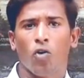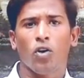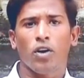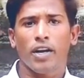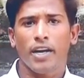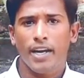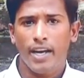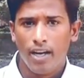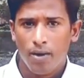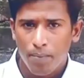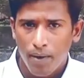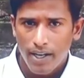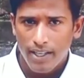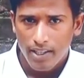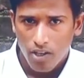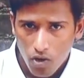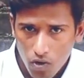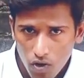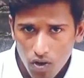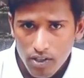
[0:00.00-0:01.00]
और एक
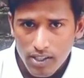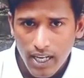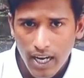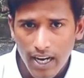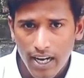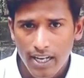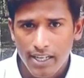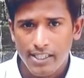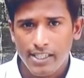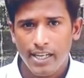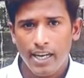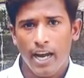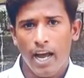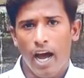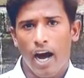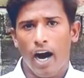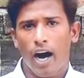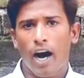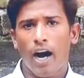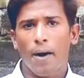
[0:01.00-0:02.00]
बात और जान लीजिए
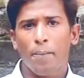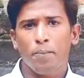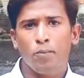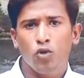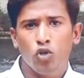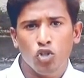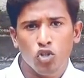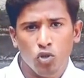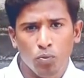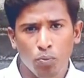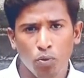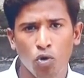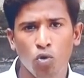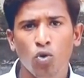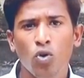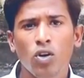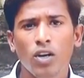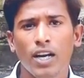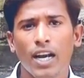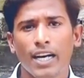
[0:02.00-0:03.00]
आपको जो
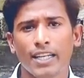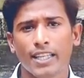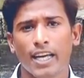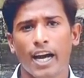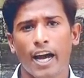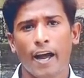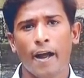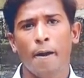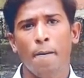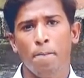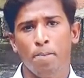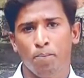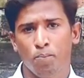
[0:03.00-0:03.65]
भूख लगता है